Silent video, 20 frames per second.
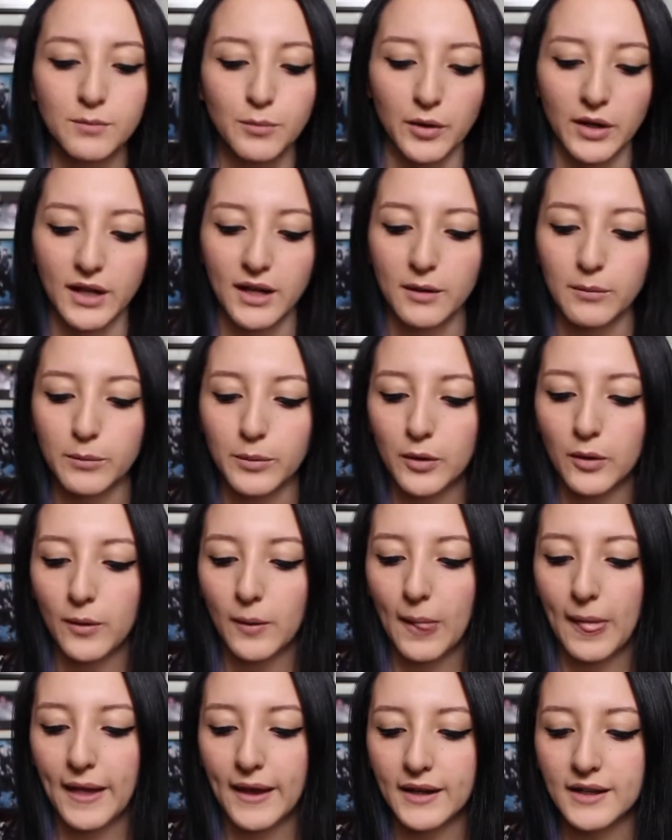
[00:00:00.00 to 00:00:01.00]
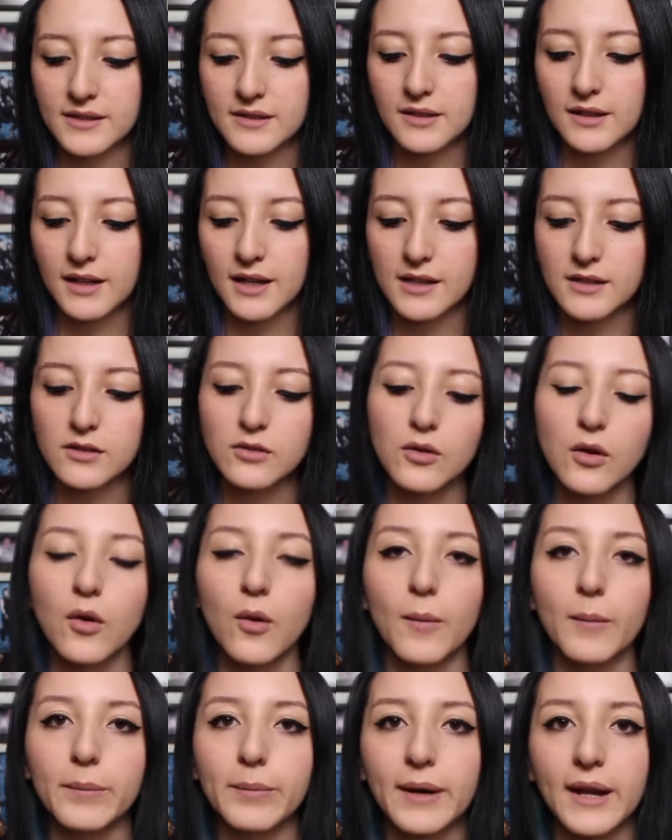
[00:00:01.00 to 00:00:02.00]
Por ejemplo, en este caso
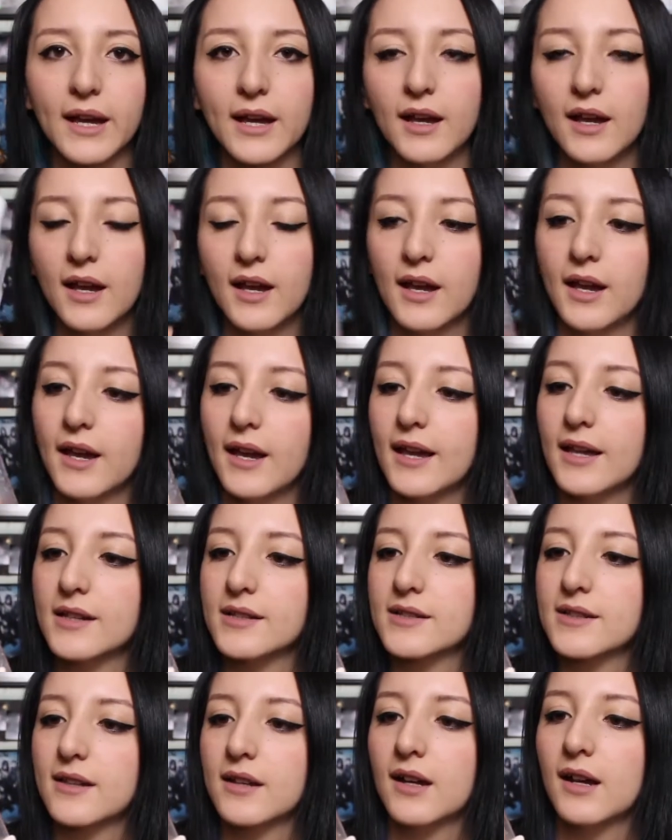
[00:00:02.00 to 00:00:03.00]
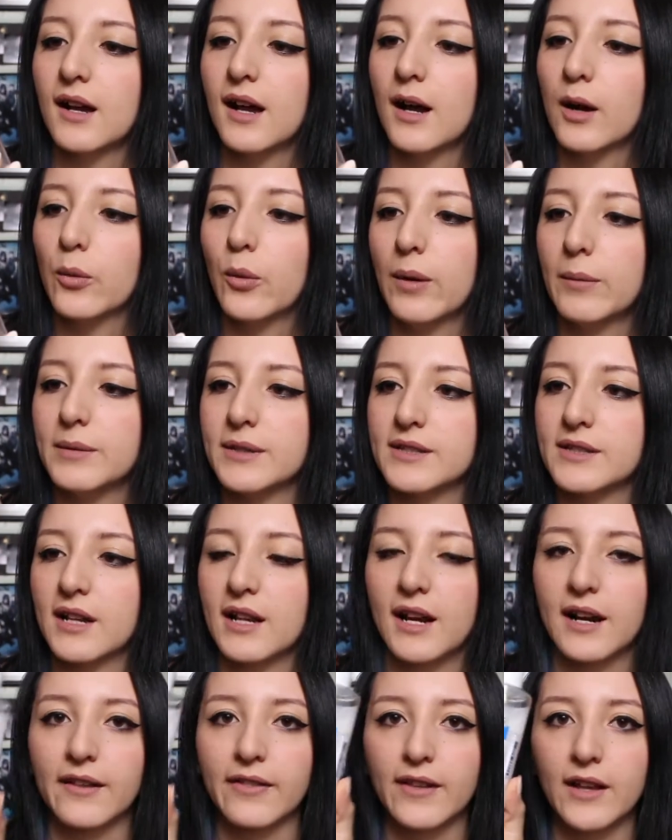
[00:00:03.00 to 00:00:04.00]
compré esta agua
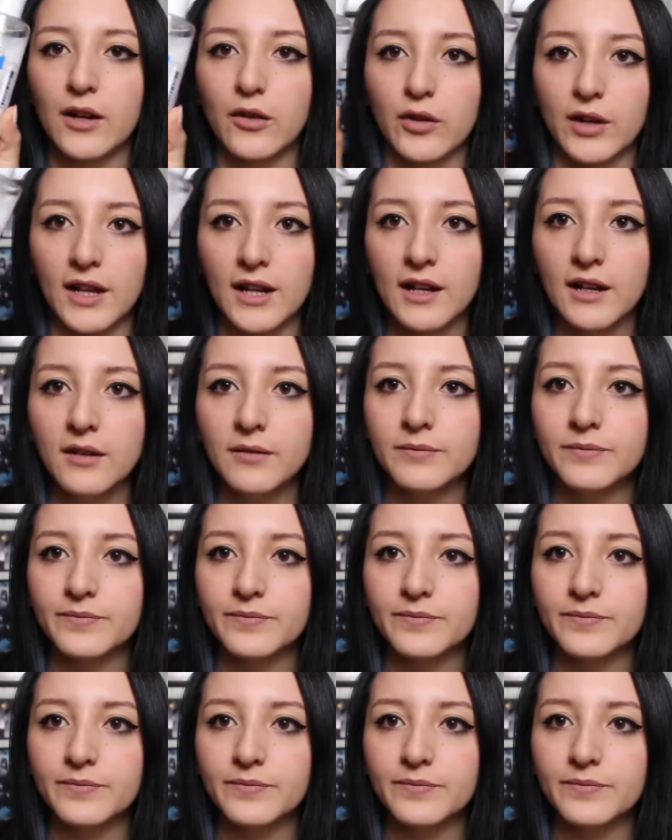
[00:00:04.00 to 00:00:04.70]
micelar de L'Oreal.